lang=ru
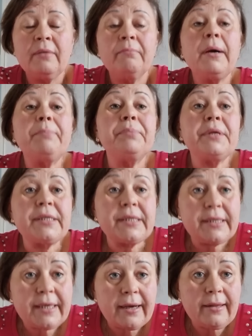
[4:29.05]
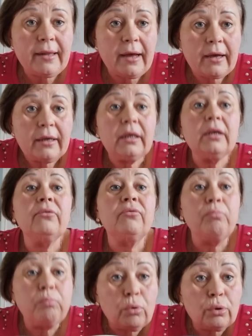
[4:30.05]
Попиздела и
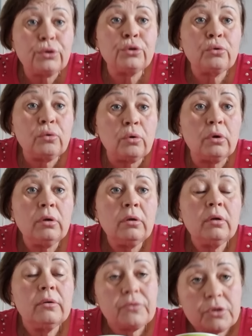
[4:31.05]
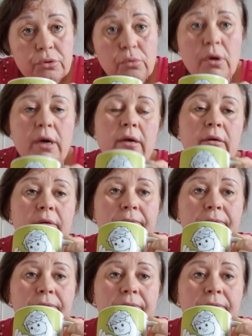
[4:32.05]
в будку. Все.